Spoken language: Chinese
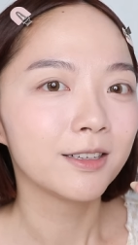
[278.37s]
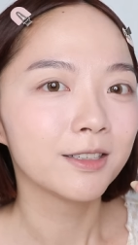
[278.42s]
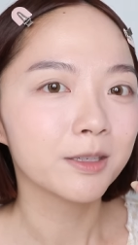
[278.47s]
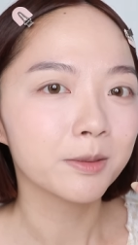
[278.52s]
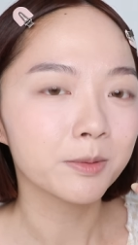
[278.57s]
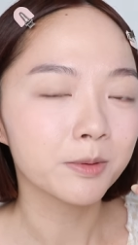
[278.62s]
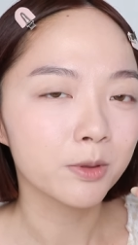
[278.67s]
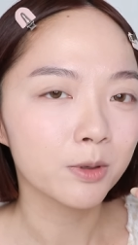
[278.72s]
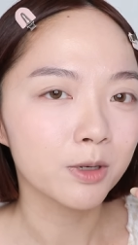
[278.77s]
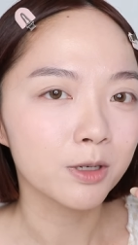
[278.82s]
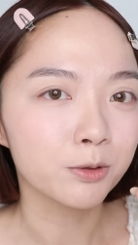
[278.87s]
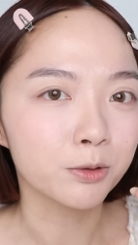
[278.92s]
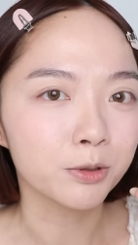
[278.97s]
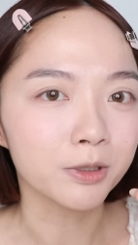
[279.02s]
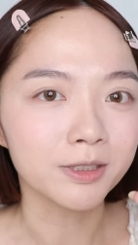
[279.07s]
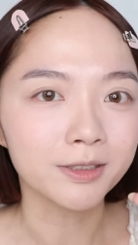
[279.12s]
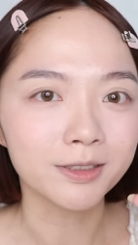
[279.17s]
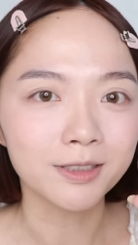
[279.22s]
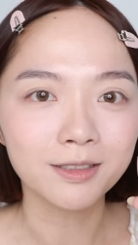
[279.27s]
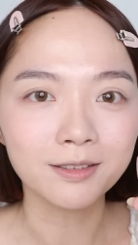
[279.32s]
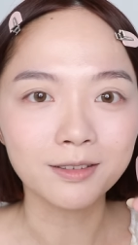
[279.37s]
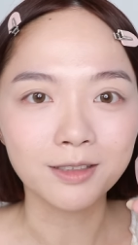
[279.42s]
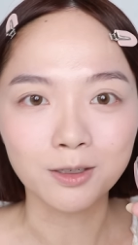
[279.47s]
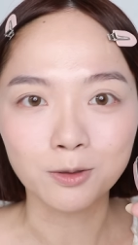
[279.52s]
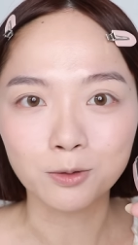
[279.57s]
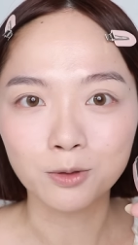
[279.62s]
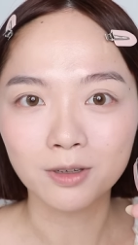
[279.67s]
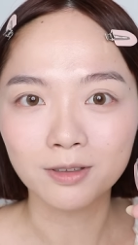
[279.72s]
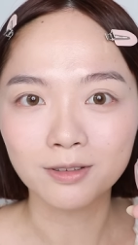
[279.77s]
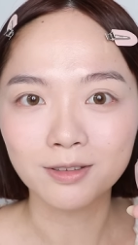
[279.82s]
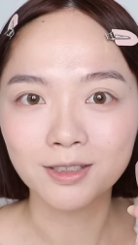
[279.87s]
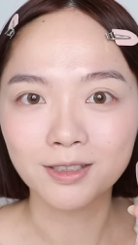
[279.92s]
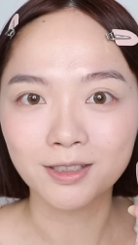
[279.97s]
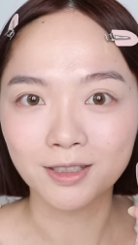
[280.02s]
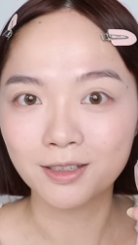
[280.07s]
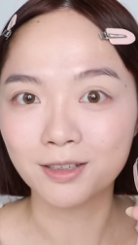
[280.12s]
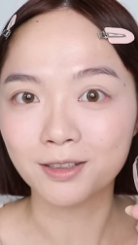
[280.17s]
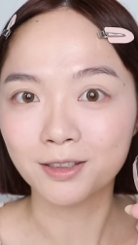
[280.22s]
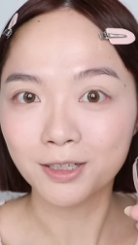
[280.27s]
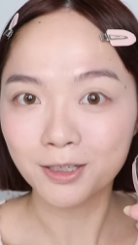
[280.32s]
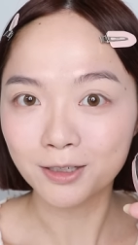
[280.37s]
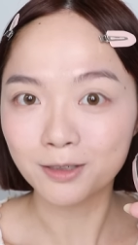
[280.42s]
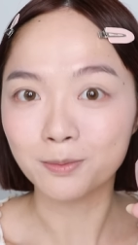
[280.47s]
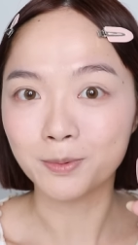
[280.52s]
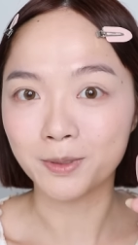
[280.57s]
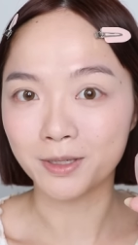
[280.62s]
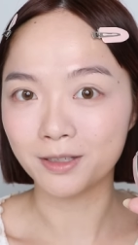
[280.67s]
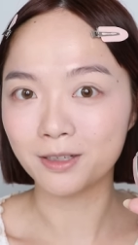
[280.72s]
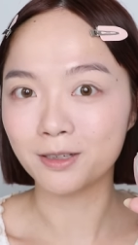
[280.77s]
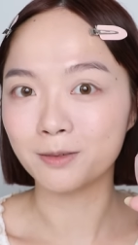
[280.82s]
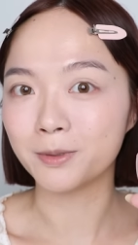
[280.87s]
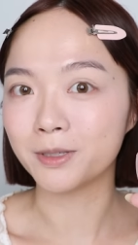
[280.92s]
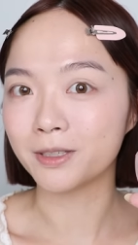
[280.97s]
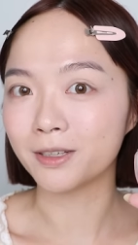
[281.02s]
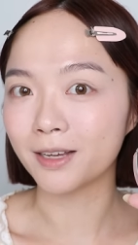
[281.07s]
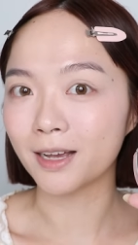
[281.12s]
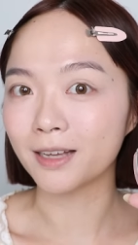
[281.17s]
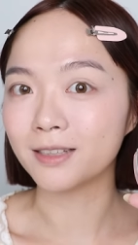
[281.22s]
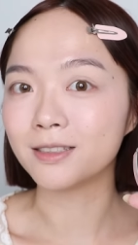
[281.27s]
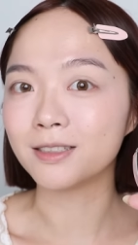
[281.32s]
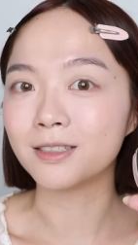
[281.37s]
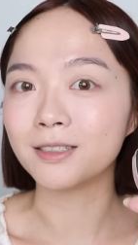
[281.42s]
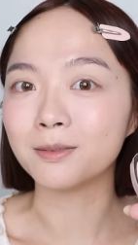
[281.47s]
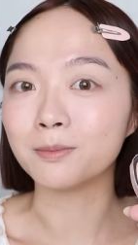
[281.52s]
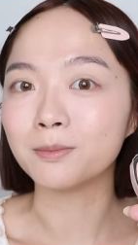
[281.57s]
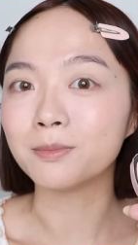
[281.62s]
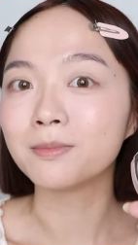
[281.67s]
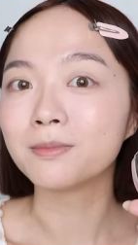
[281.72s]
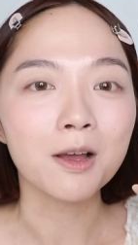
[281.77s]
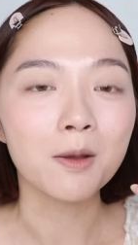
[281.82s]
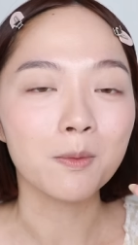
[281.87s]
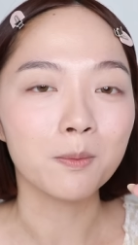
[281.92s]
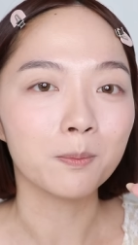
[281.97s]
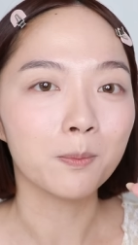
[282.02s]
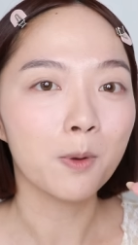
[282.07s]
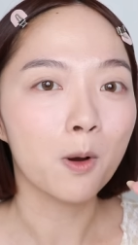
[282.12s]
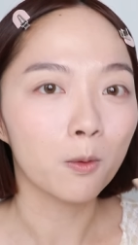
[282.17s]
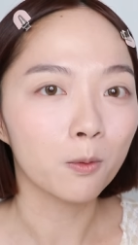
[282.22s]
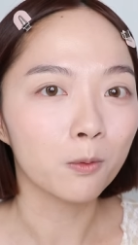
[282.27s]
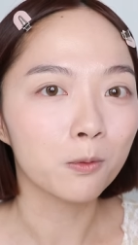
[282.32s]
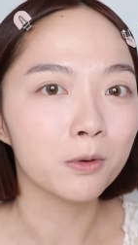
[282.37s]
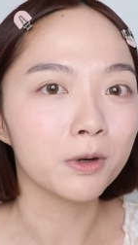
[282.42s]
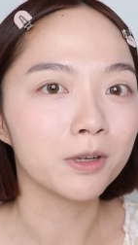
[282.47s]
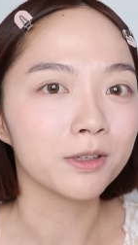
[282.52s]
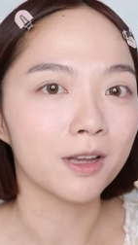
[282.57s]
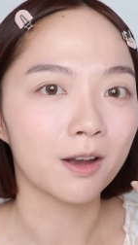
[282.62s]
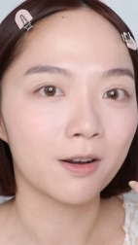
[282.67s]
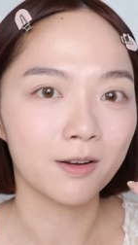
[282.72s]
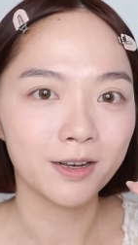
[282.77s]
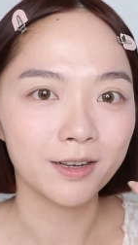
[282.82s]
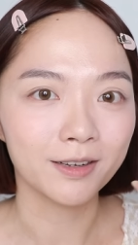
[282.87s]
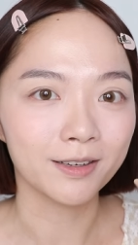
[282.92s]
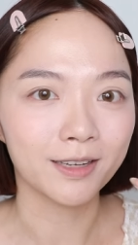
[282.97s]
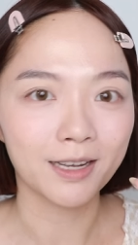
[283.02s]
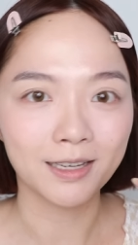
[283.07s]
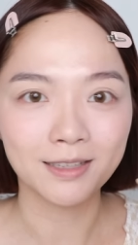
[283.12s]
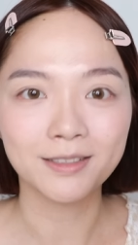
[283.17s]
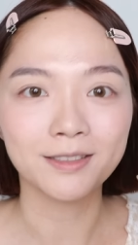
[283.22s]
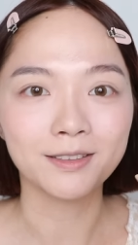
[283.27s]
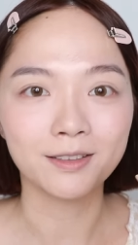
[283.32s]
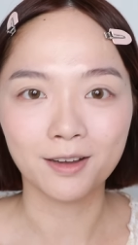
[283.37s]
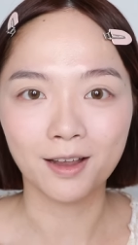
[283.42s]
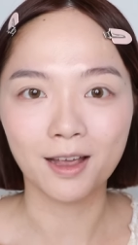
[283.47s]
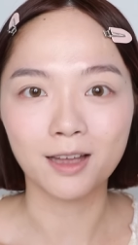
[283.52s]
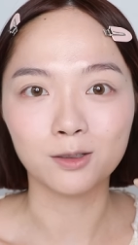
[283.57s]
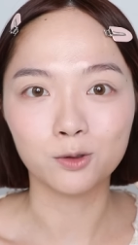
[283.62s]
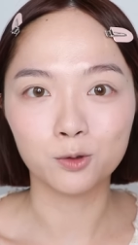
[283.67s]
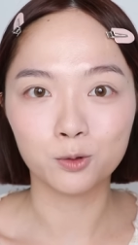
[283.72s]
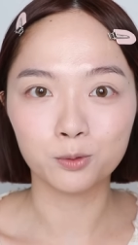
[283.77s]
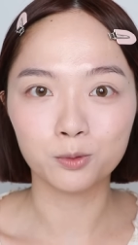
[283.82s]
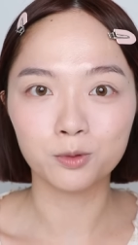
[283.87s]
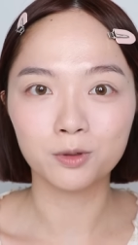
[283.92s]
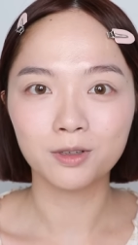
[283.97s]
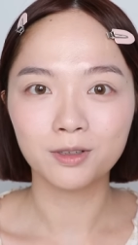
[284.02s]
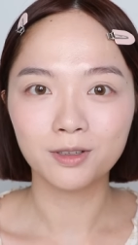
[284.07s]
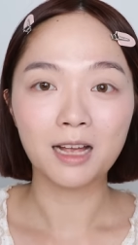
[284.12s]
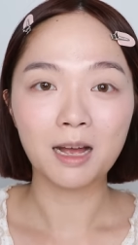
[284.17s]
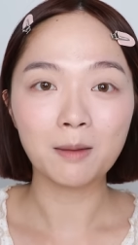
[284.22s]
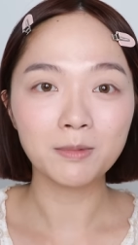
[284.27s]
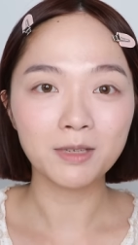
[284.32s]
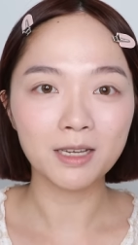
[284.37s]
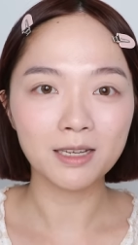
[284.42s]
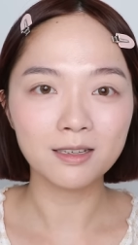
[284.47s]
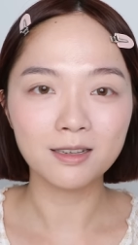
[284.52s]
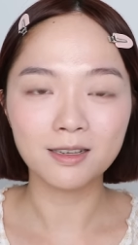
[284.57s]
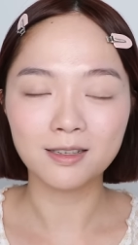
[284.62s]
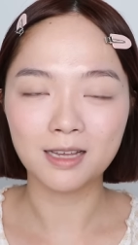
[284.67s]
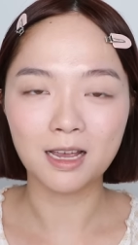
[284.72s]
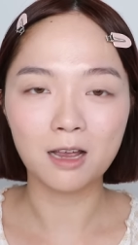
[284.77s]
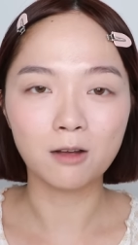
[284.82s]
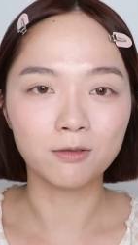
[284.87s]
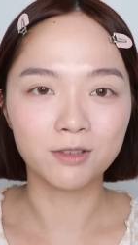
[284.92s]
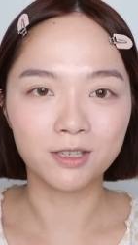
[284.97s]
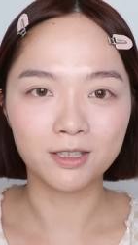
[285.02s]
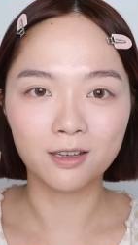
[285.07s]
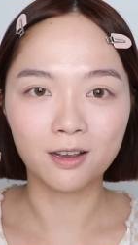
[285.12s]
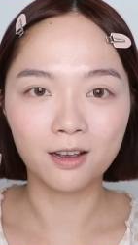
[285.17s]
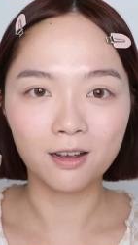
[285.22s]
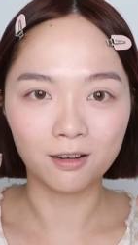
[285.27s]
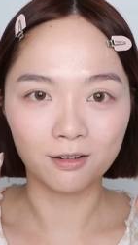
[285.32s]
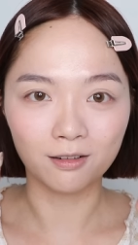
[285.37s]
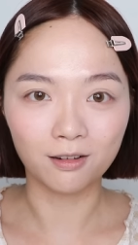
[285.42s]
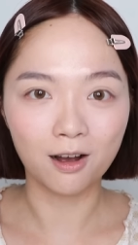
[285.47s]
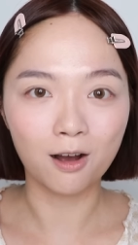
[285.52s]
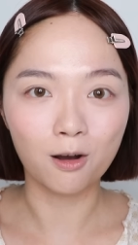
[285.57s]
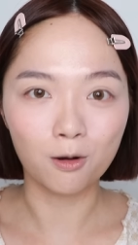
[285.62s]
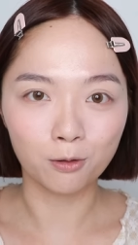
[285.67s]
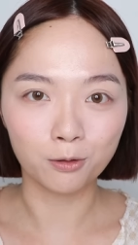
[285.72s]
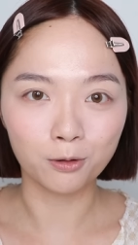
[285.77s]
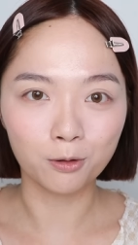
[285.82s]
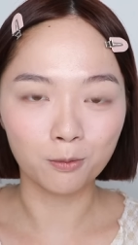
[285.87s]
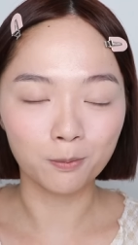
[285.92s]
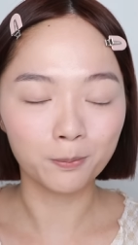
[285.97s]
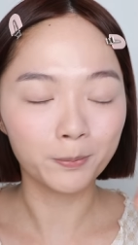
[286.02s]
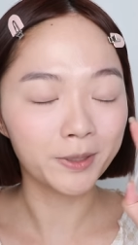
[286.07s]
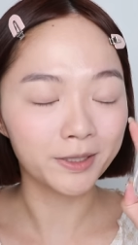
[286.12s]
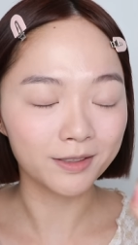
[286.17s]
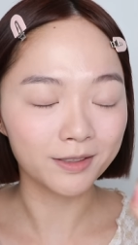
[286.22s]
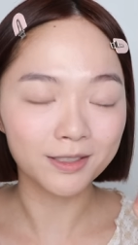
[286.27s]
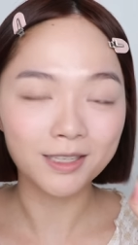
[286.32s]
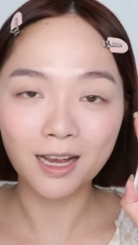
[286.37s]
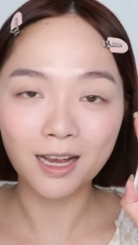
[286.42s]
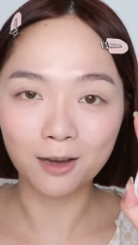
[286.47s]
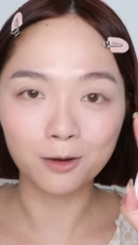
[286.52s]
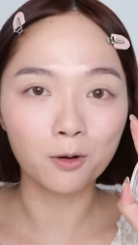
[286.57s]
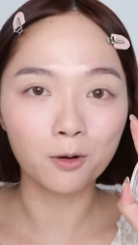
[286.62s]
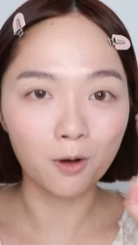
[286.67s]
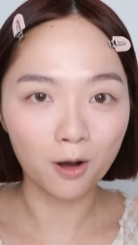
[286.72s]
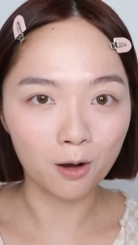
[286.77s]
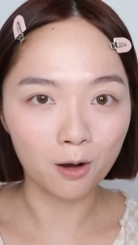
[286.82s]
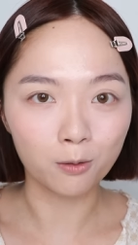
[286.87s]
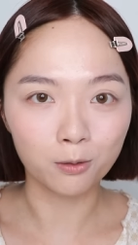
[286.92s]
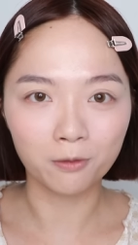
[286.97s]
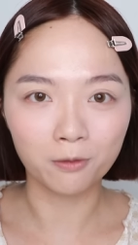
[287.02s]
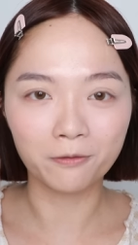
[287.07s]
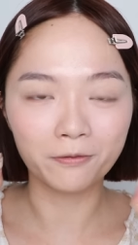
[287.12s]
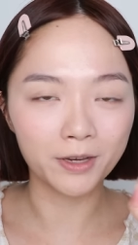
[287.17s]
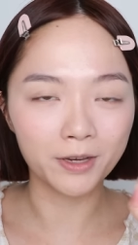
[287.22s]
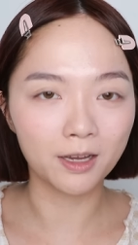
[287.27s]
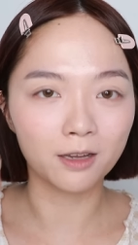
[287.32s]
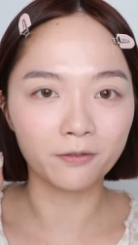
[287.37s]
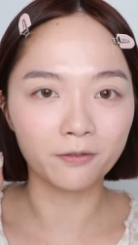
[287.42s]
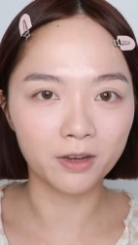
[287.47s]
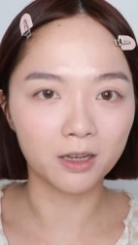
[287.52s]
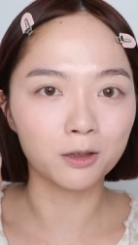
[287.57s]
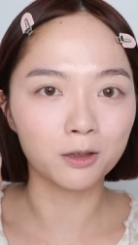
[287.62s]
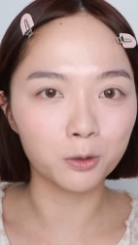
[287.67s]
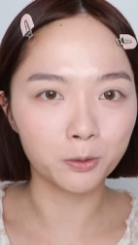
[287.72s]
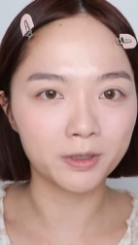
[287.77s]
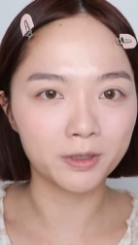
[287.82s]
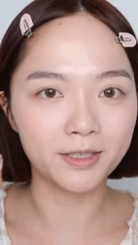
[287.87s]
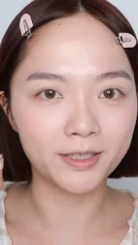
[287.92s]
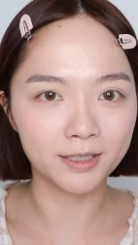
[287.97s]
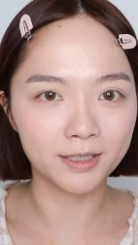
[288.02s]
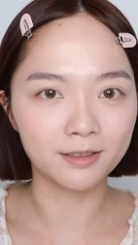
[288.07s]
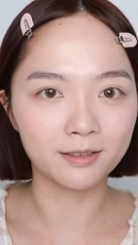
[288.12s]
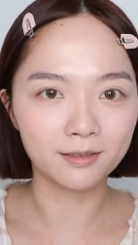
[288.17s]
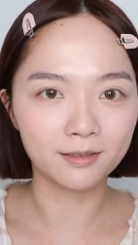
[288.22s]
是不是会觉得今天底妆真的特别特别的干净，很蓬润，然后很干净的感觉？他们家这个腮红真的很好用，平价又好用，非常非常推荐。